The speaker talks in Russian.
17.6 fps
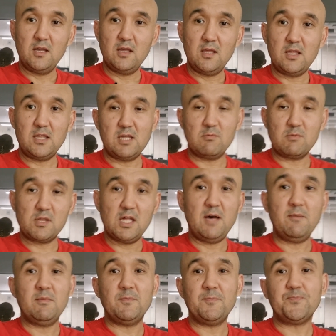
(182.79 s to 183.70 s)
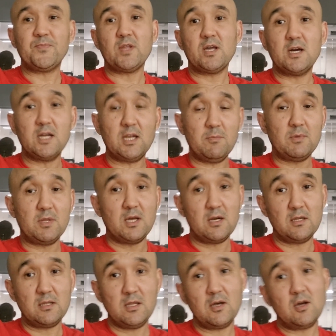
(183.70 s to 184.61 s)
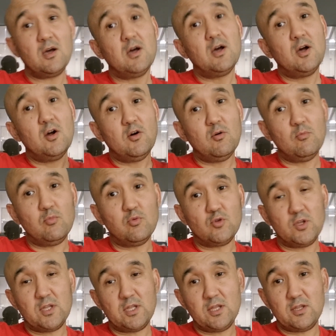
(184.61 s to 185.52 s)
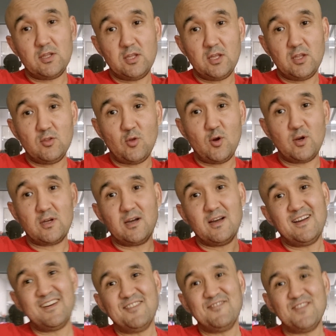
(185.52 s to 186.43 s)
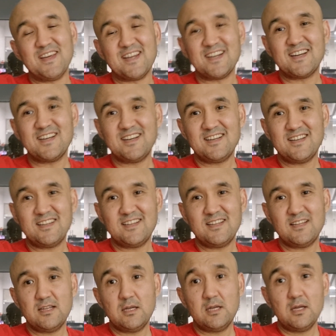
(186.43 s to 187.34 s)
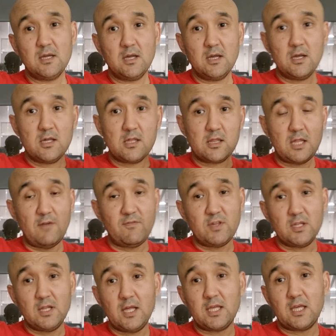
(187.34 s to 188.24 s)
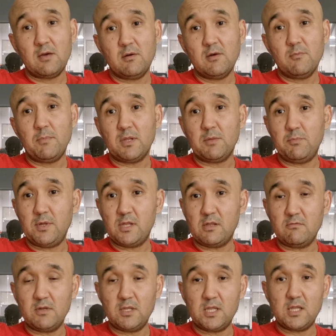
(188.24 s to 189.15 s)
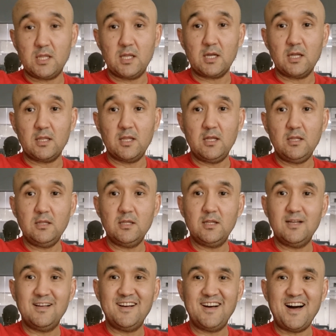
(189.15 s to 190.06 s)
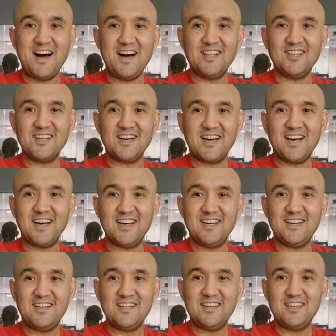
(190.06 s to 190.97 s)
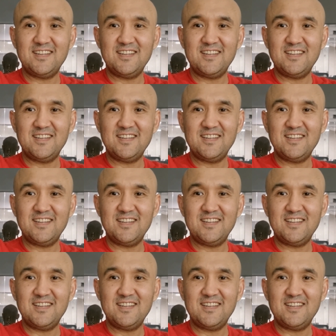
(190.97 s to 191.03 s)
И тем самым крипторынок будет идти только вверх. Ставьте лайки, подписывайтесь на канал Алга.